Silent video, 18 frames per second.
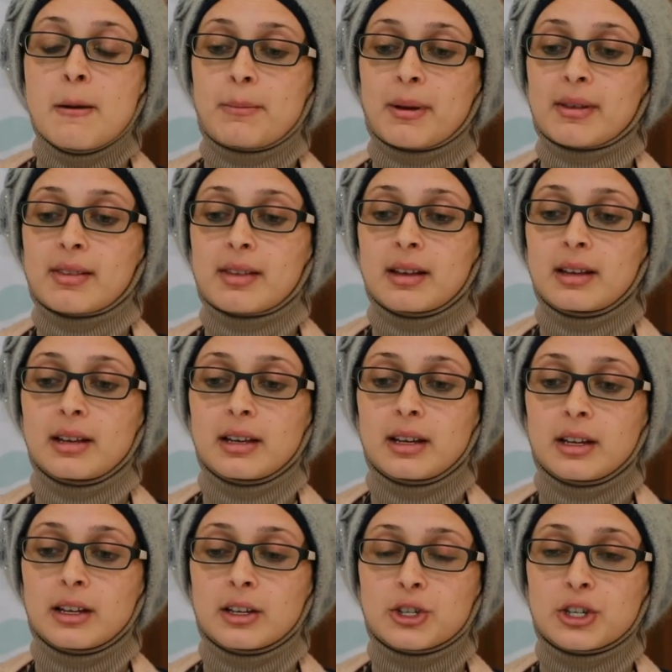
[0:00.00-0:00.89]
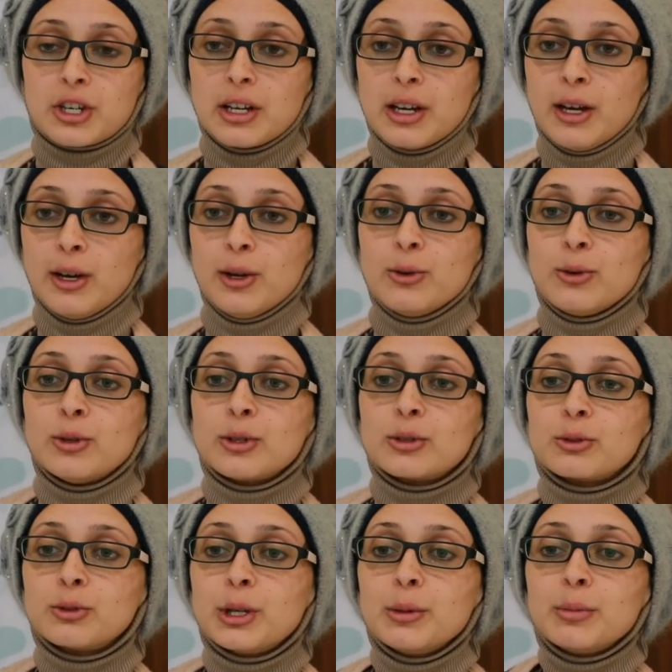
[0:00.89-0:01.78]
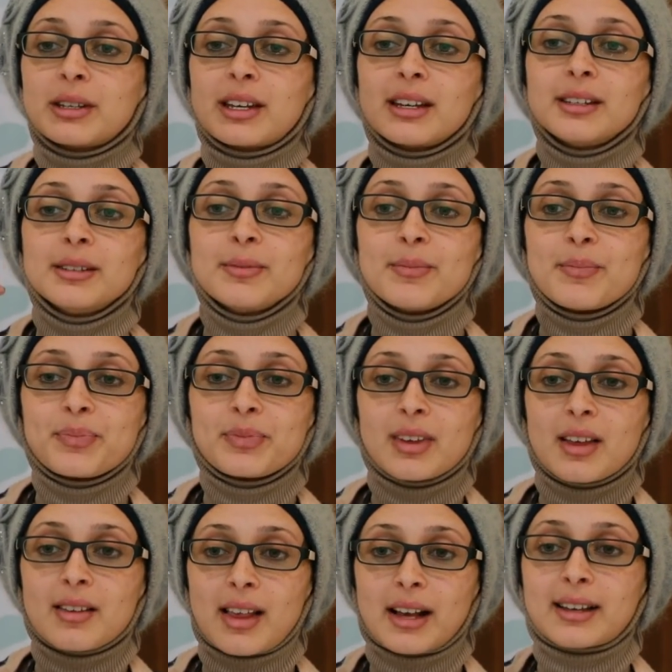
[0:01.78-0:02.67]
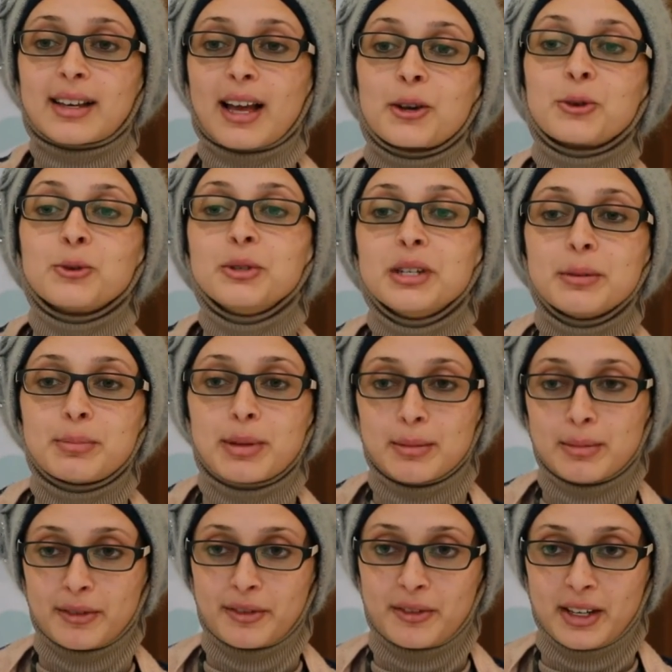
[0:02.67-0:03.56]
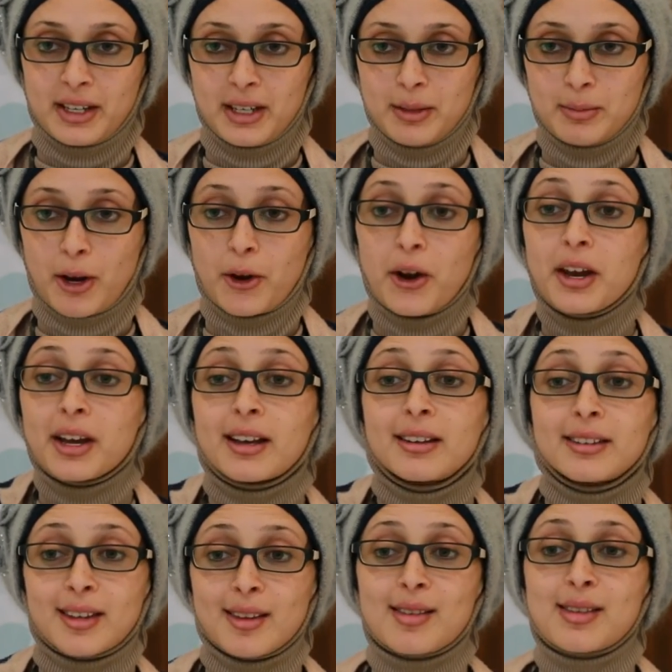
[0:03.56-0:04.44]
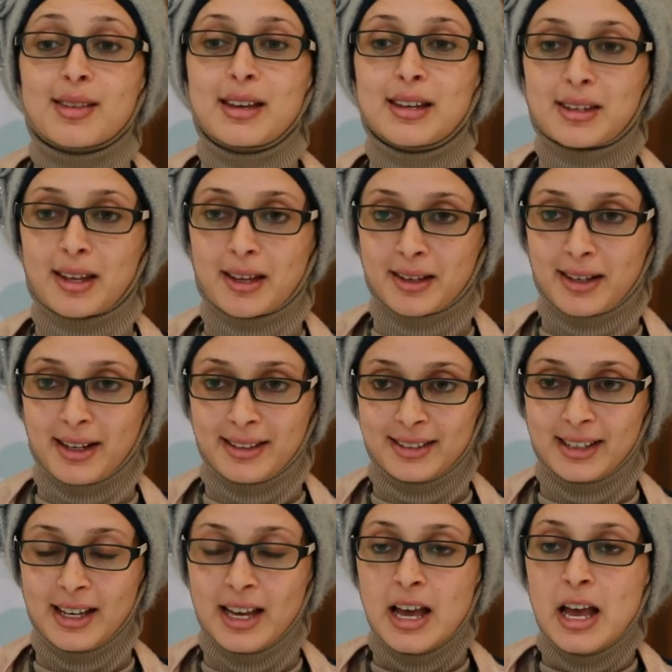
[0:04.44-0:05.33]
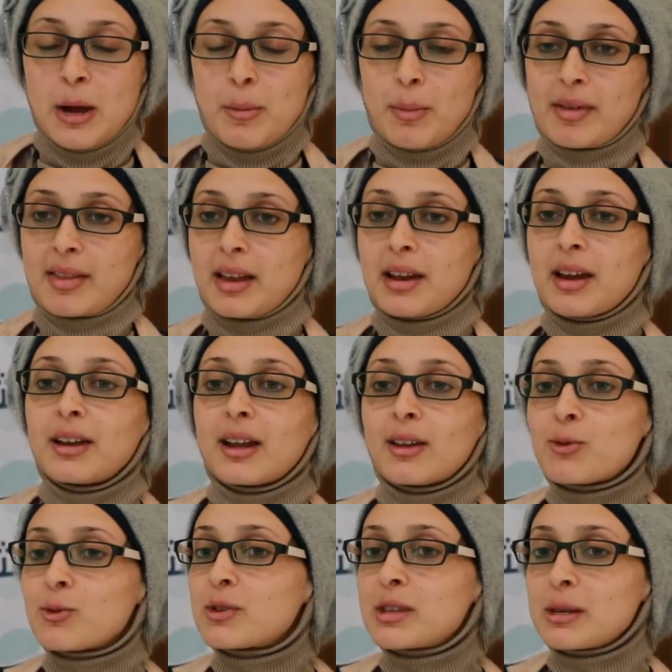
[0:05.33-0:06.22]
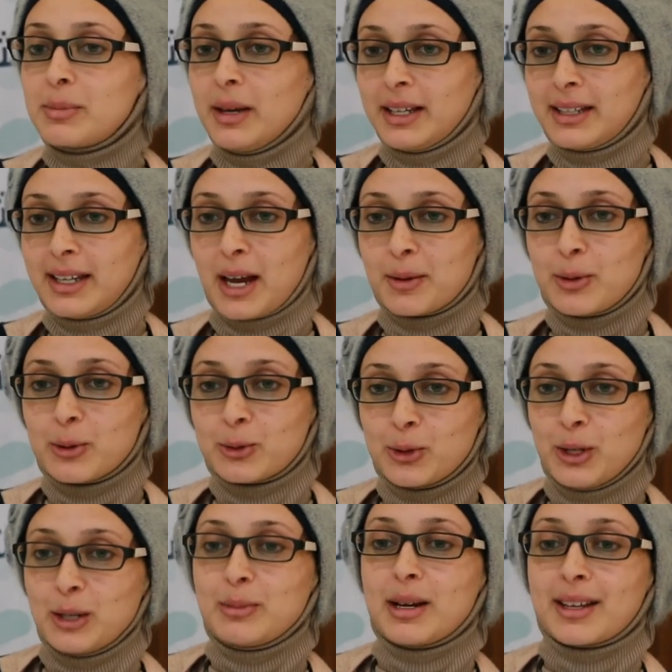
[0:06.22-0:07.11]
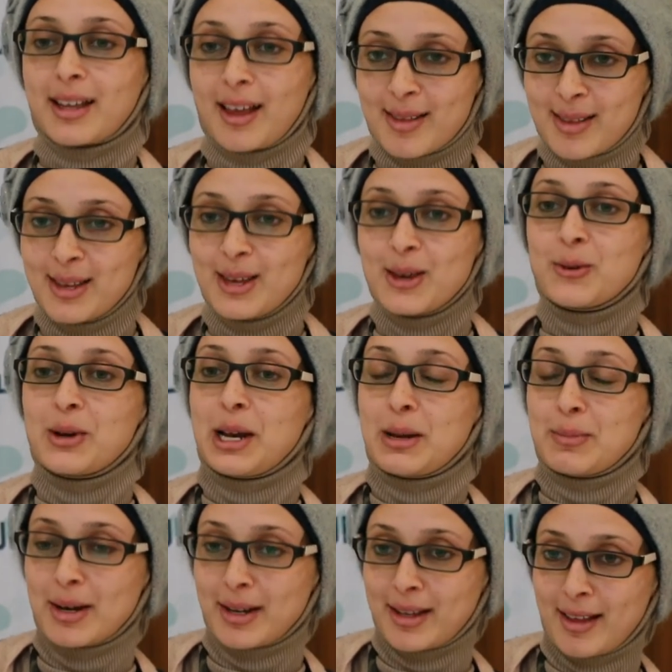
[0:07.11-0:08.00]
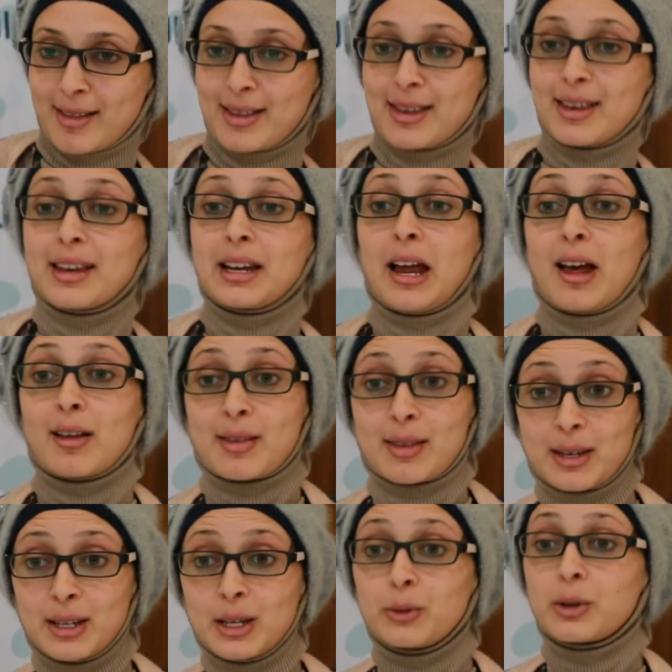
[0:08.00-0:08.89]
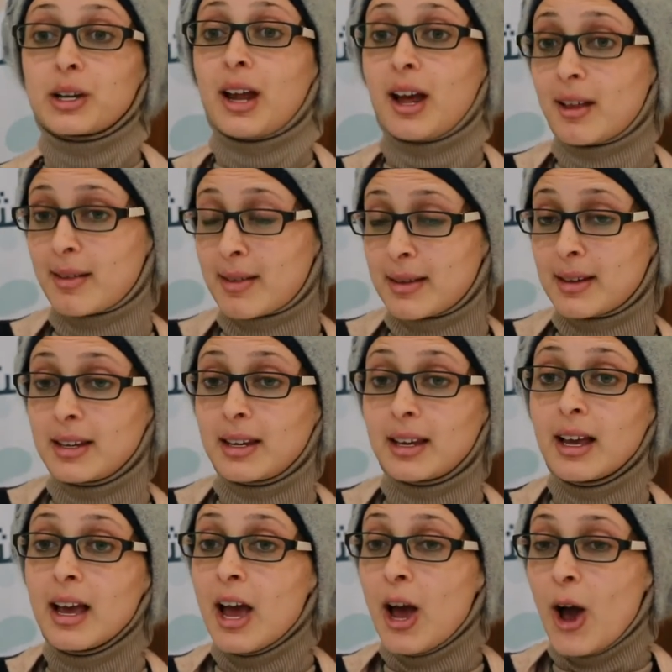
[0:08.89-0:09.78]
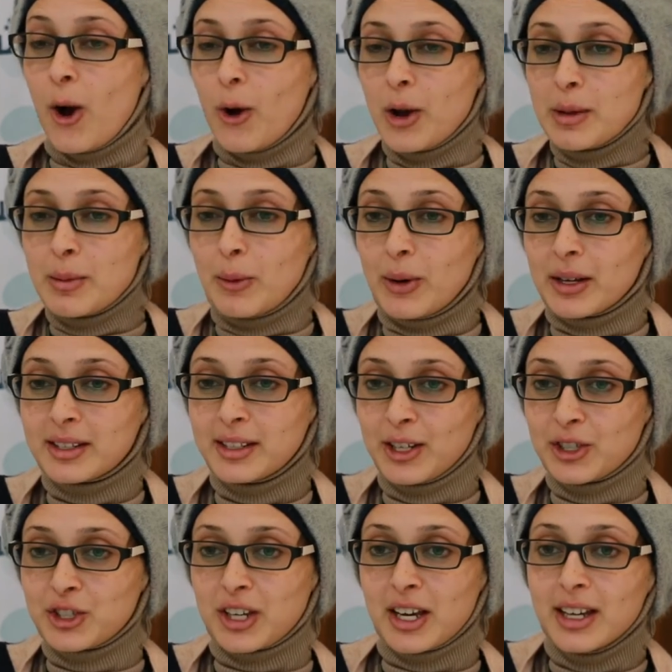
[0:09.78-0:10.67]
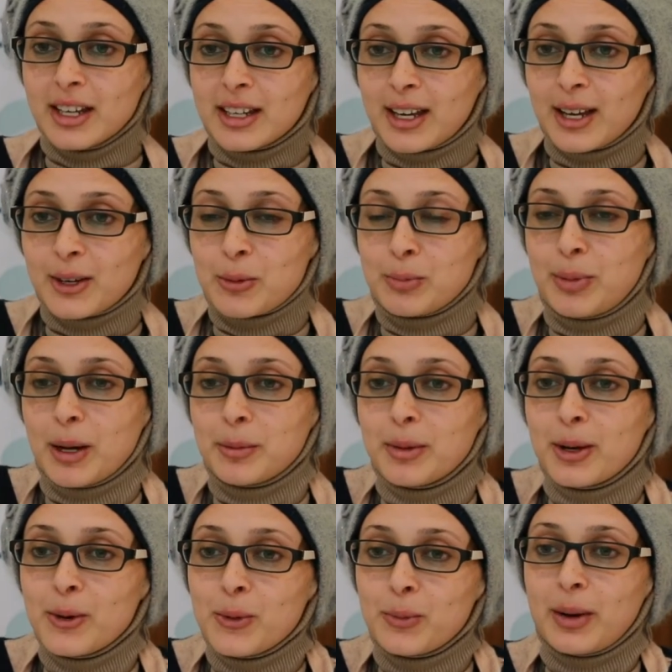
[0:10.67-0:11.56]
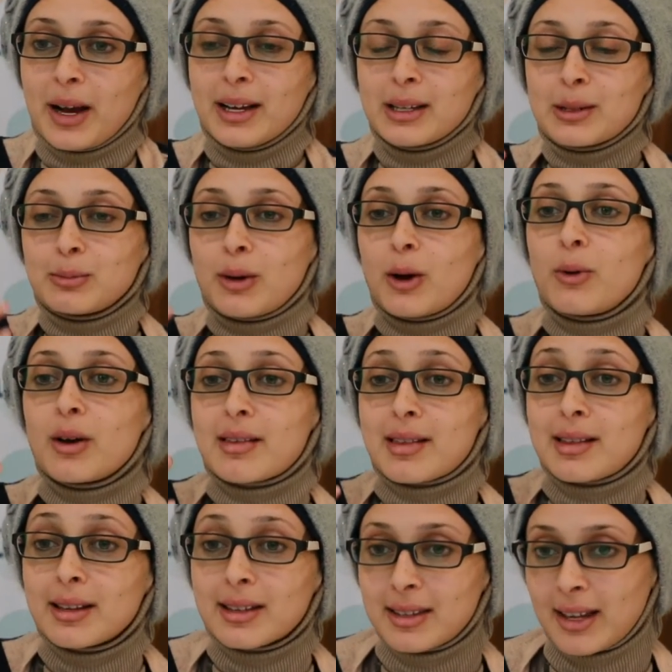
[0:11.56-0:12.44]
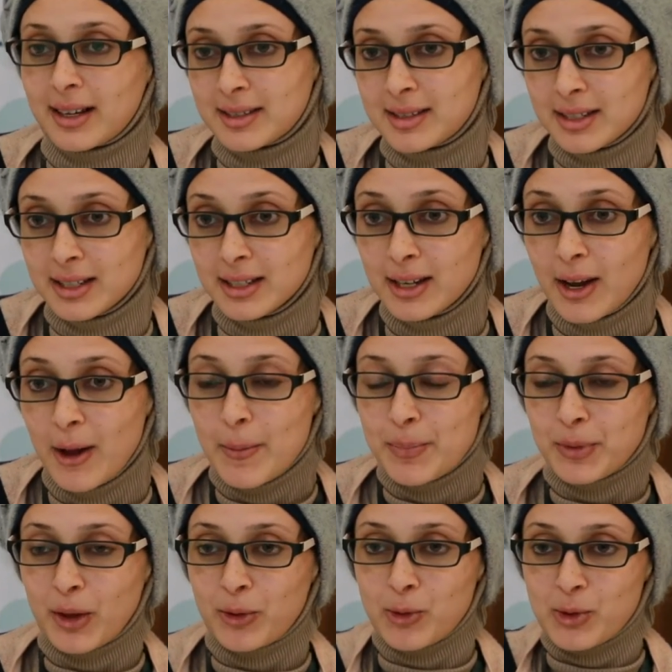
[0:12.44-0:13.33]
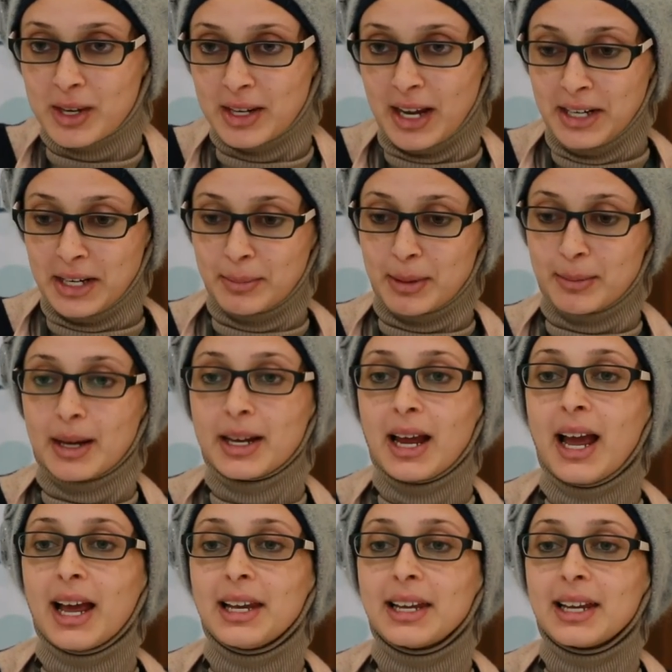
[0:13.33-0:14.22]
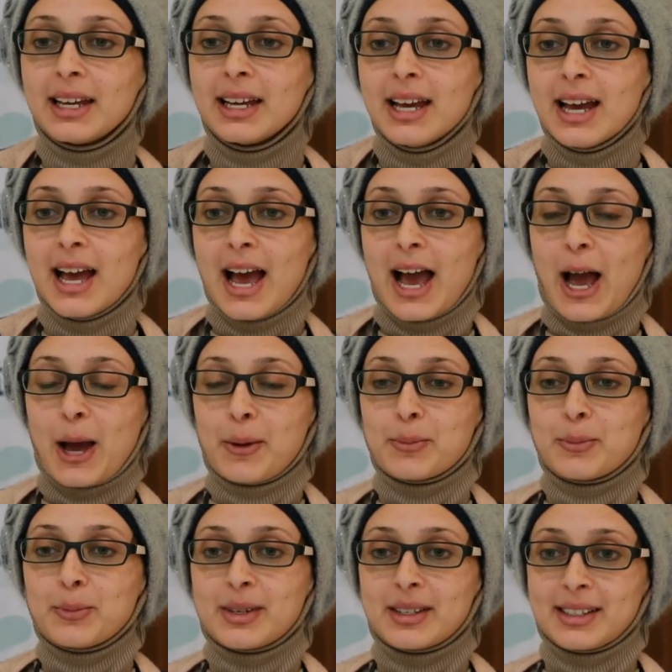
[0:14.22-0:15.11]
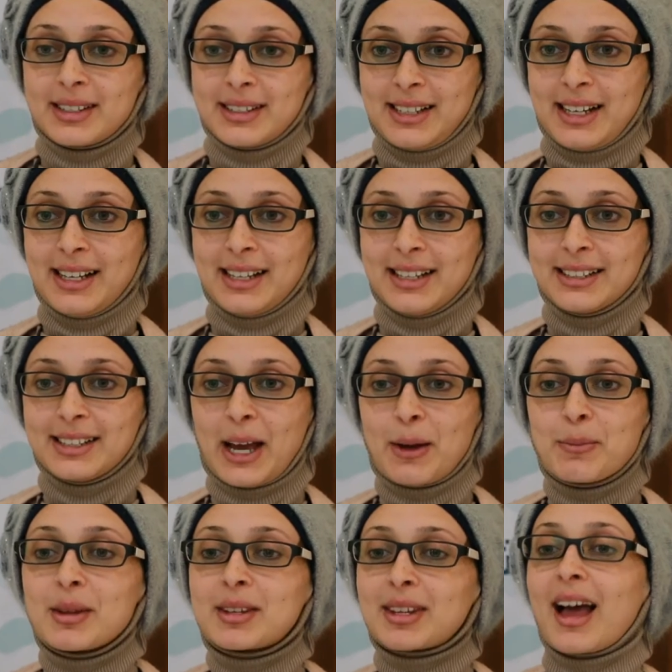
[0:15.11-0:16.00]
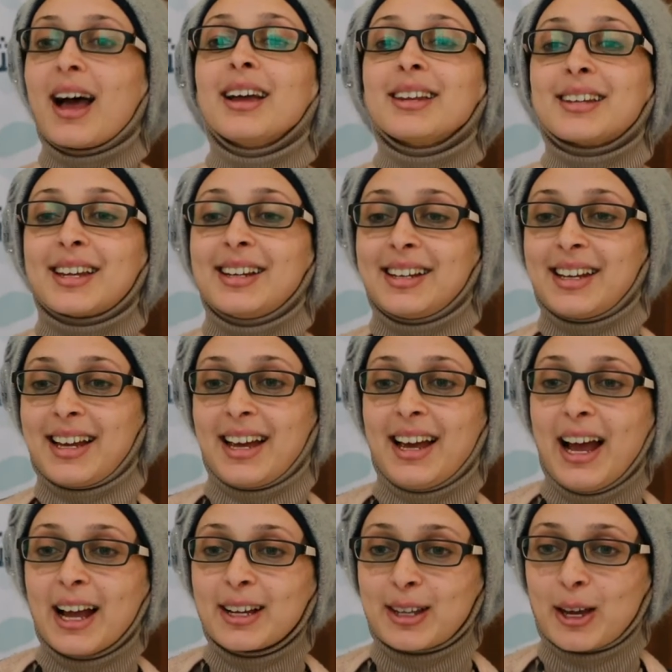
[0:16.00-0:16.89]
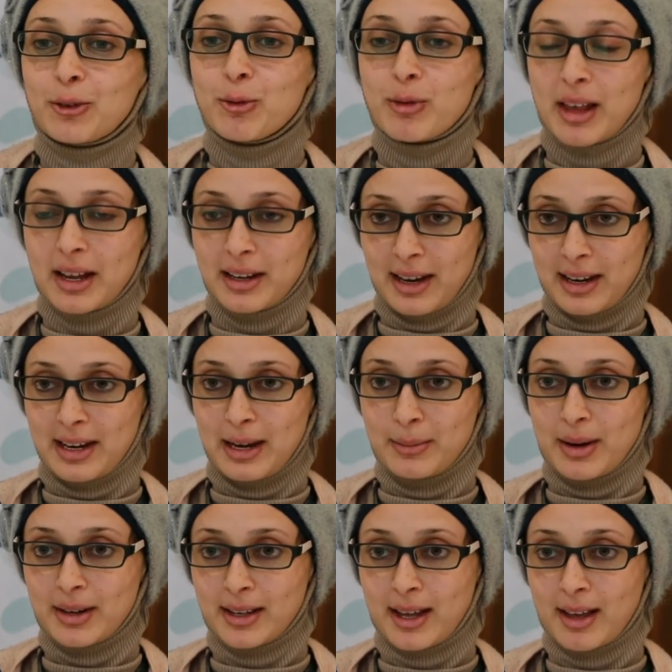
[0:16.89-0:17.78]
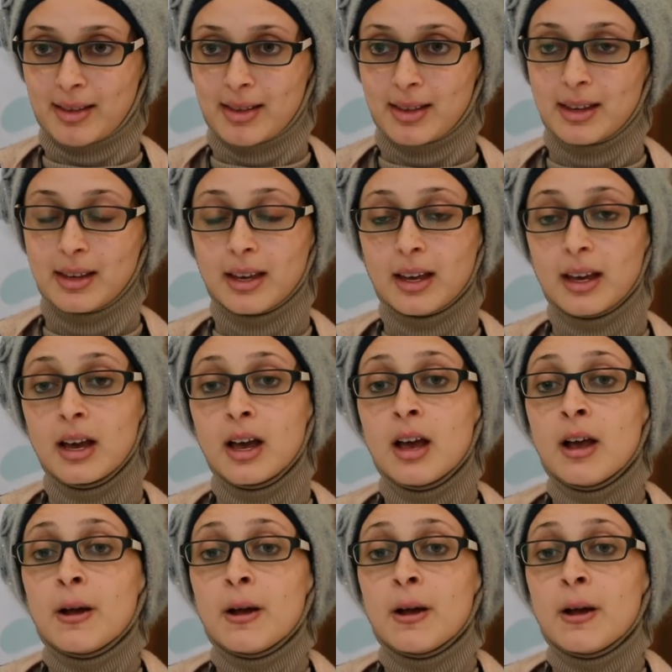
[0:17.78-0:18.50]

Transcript: بس الشيء الحلو أنه يمكن ذكروني بالمفاهيم لانه انا كنت نسيتها يعني مثلا خصوصي بحكي عن موضوع المركزيه ولا مركزيه الحصريه ولا حصريه هولي مواضيع شائكه ربما وبعد ما وصلتنا كثير خصوصي نحن بمرحله عم يعني عم نتقاتل حتى نوصل للامركزيه